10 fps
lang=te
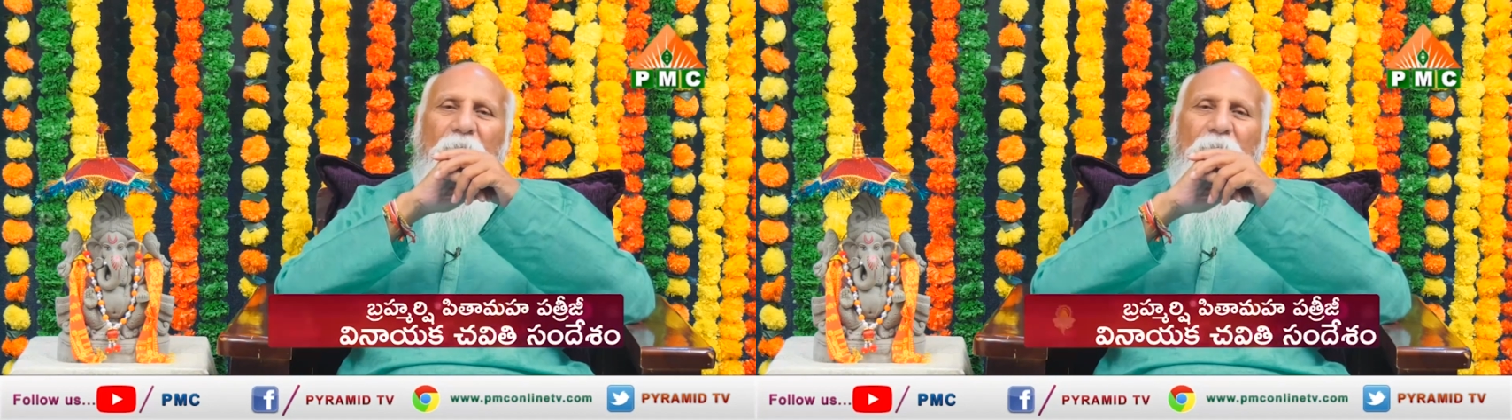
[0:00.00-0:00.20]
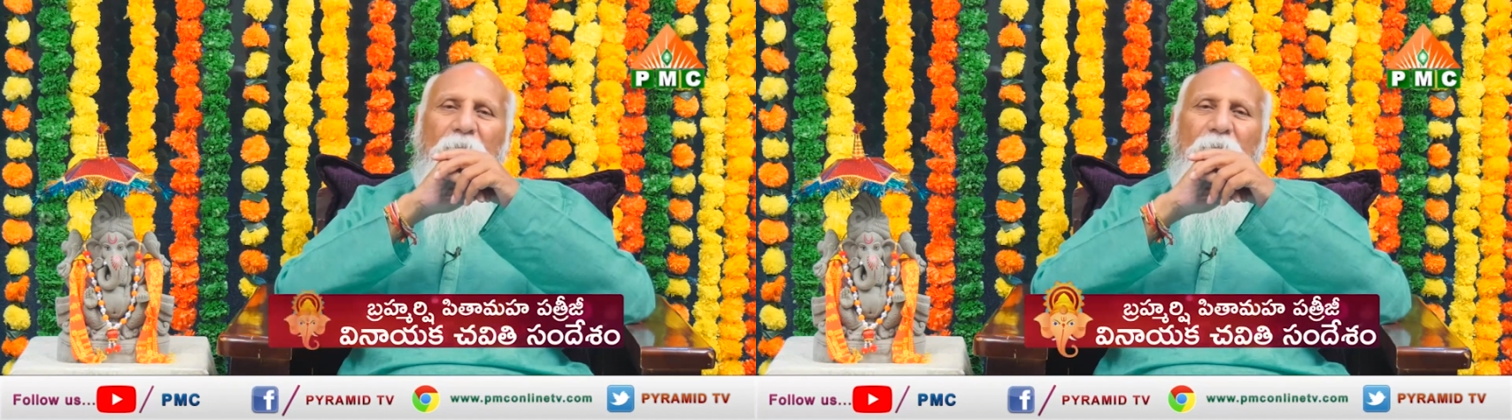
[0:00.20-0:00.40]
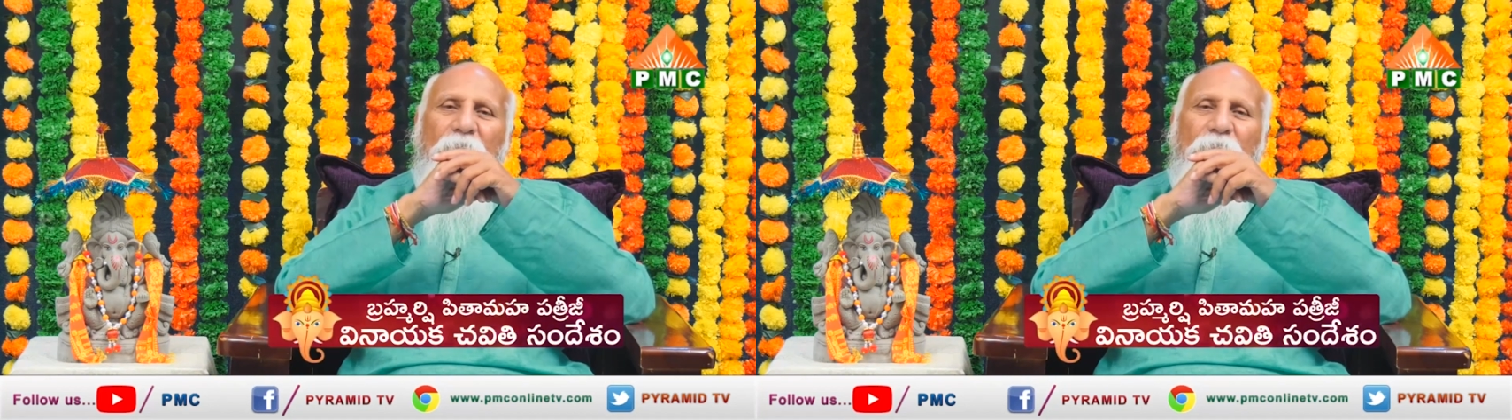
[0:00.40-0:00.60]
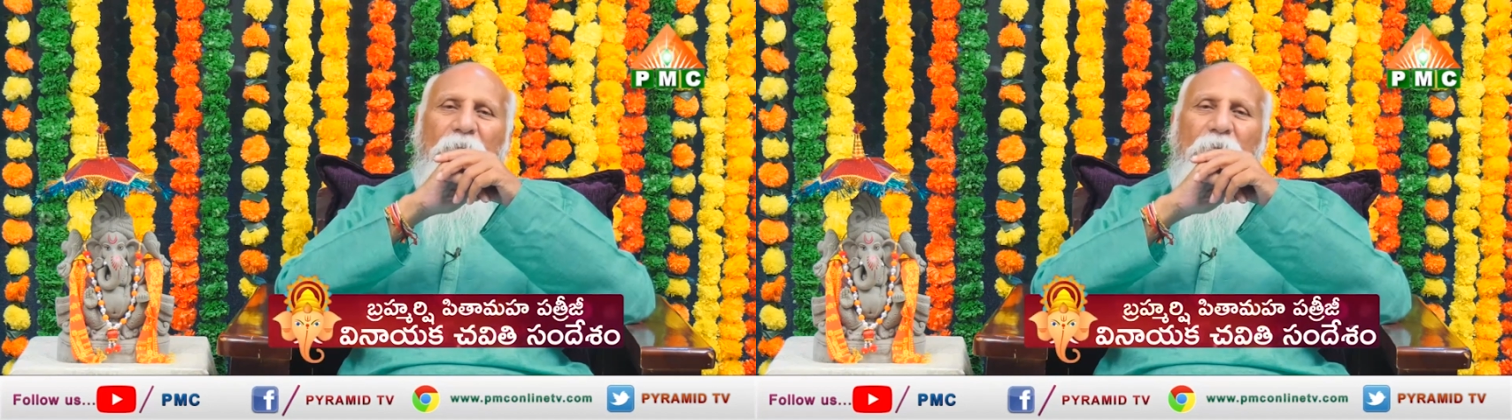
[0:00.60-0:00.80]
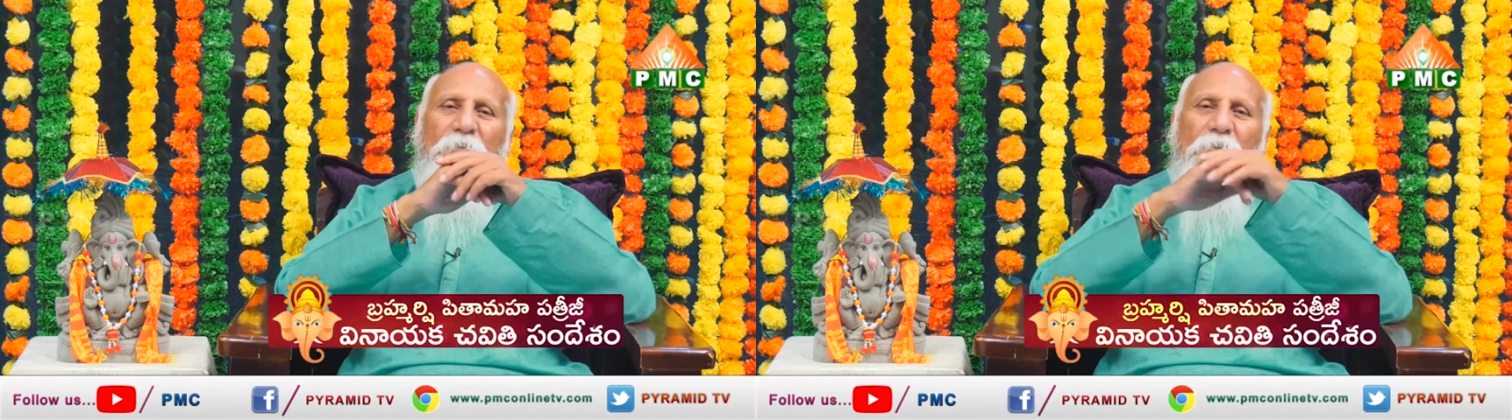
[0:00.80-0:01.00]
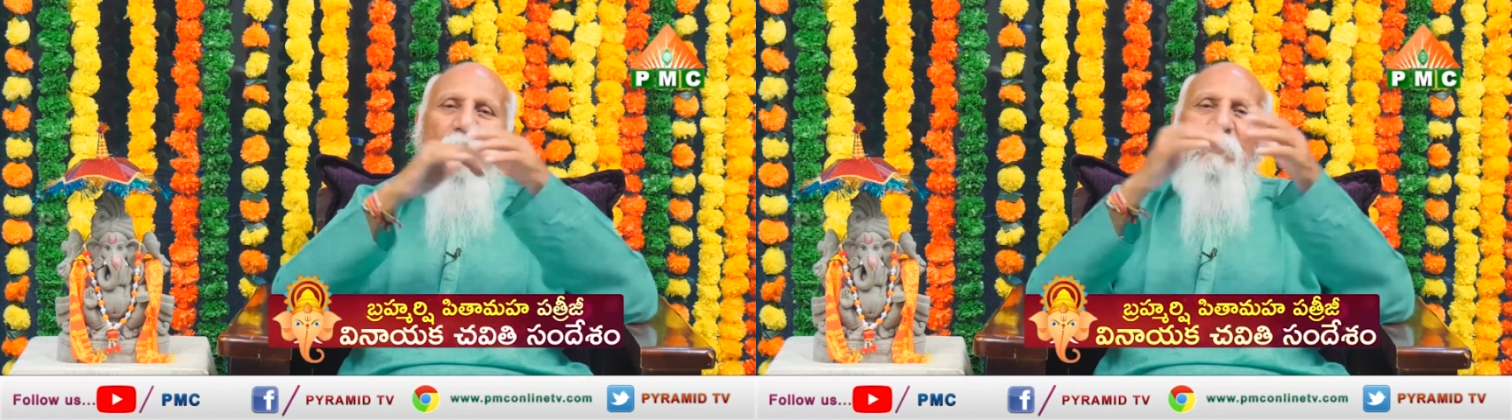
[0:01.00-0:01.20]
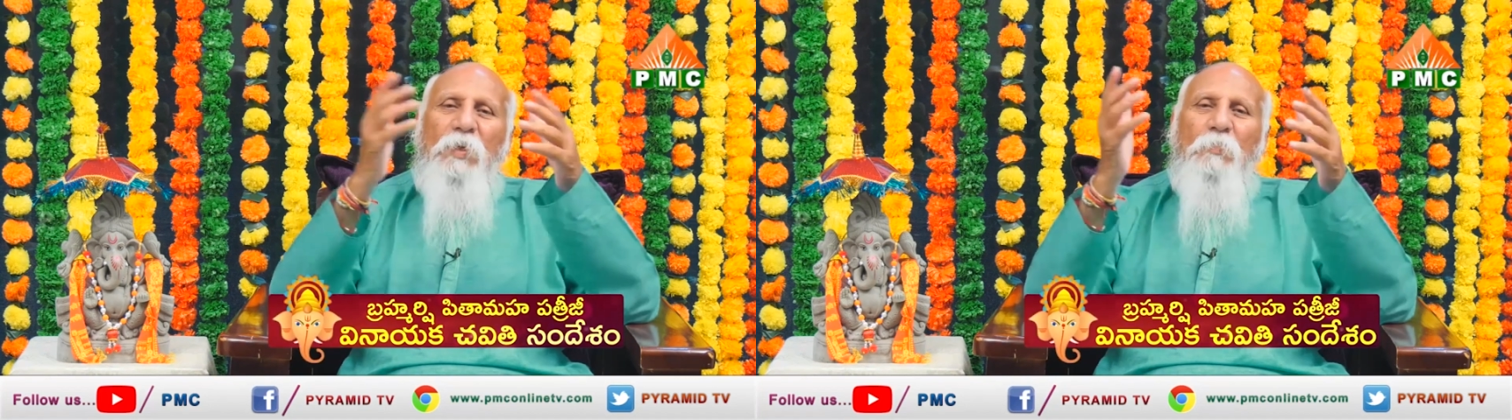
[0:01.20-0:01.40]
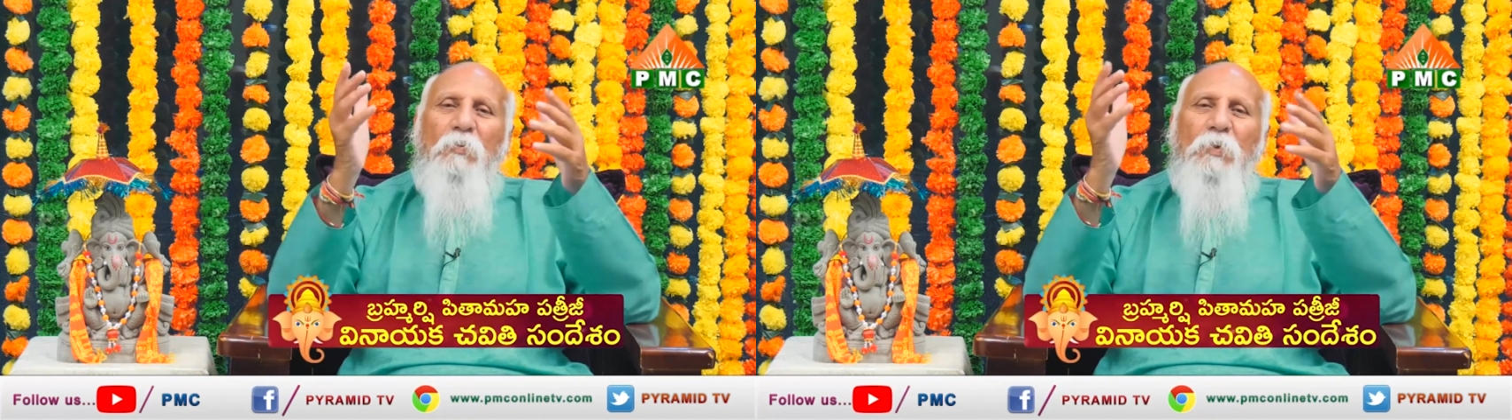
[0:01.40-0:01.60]
కనుక వినాయకుడిది ఒక
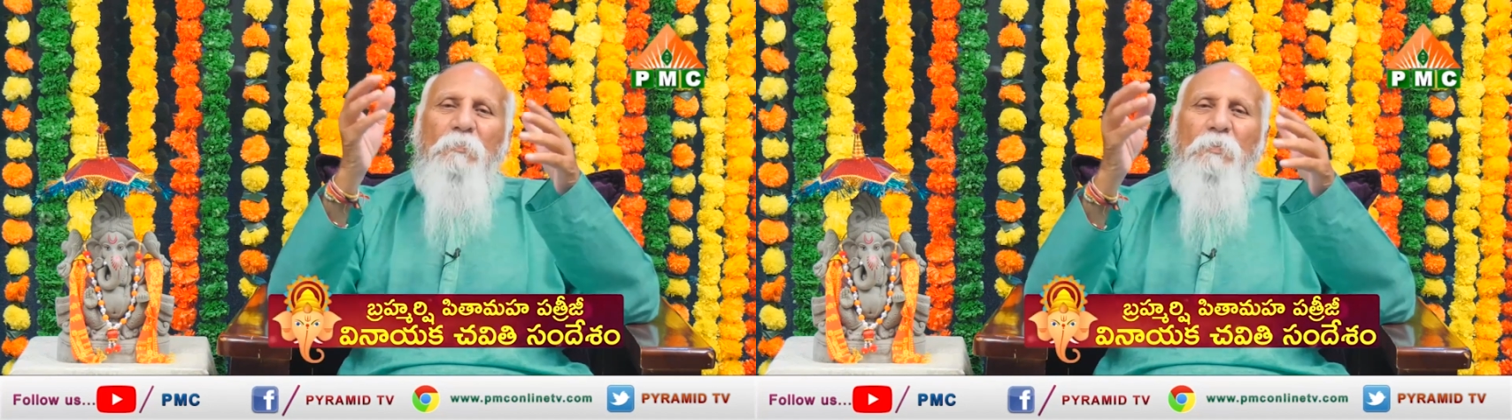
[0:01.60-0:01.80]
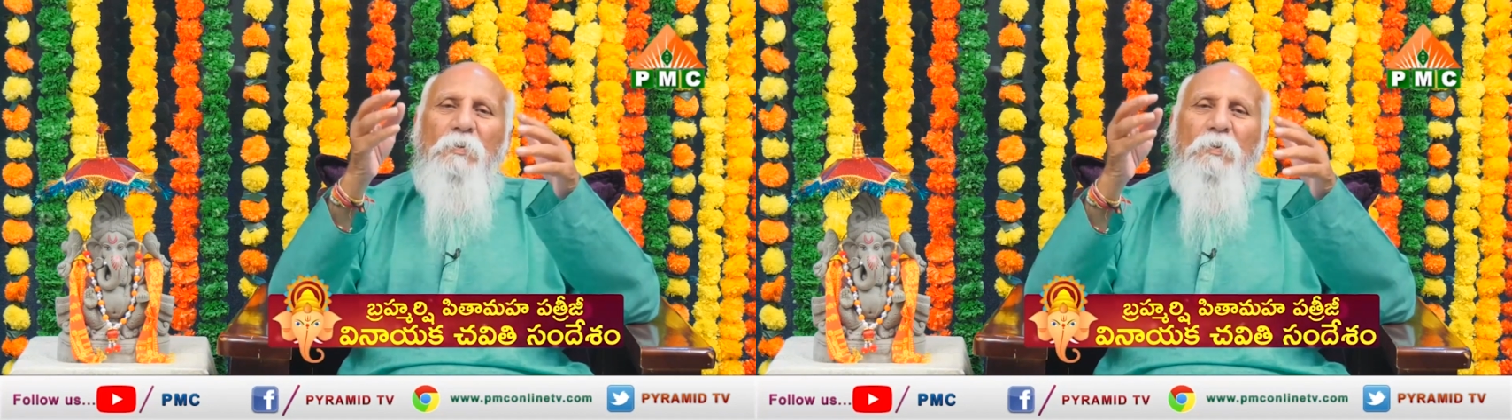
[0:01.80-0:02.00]
వైభోగం